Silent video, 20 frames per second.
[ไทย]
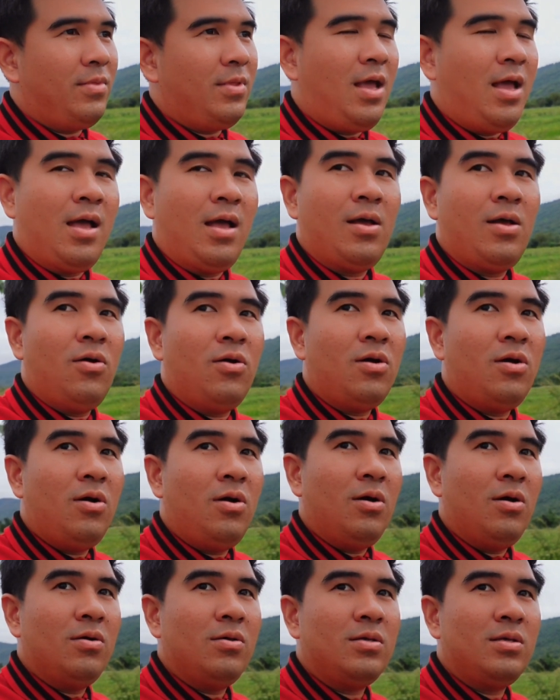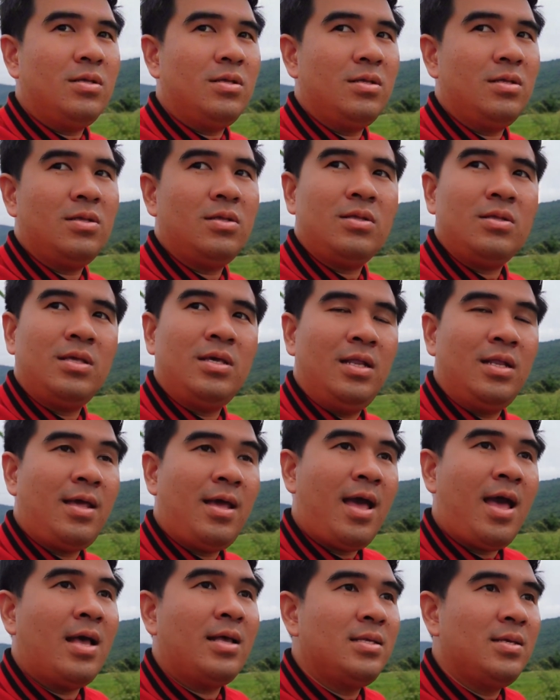อ่าเขาก็คิด
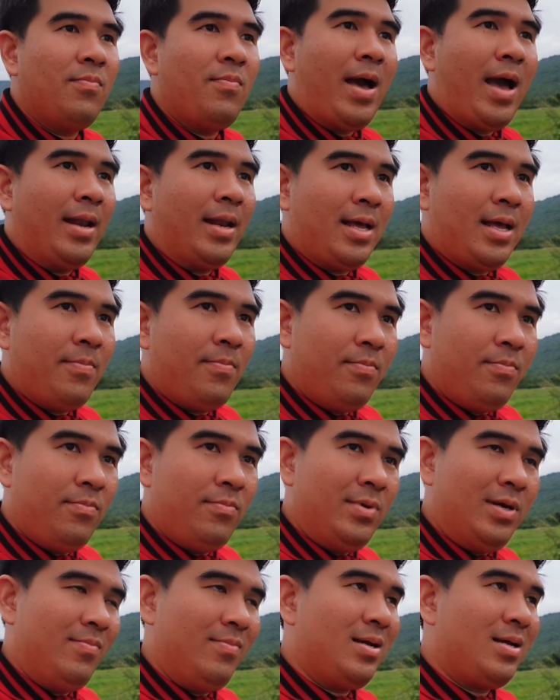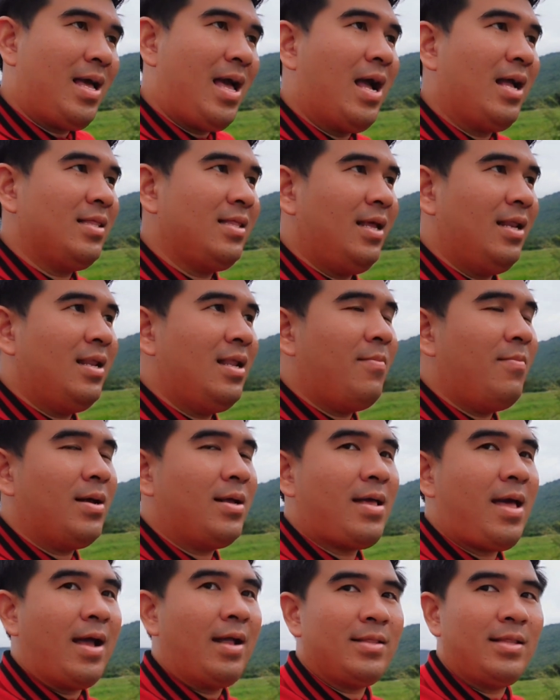แค่ห้าสิบบาทนะครับเหมือนมากางเต็นท์ถ้ามา
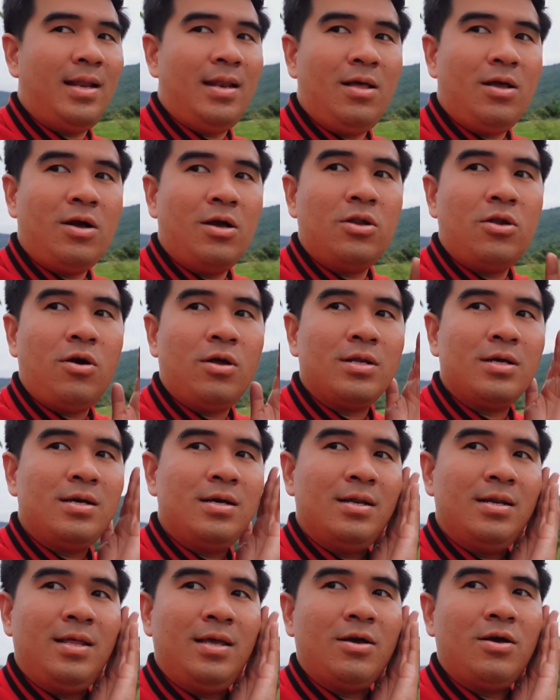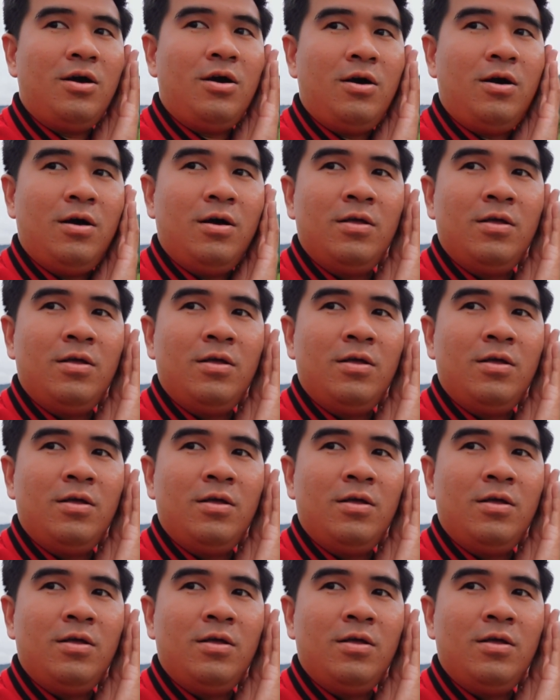กางเต็นท์แล้วก็นอนคืนนี่ก็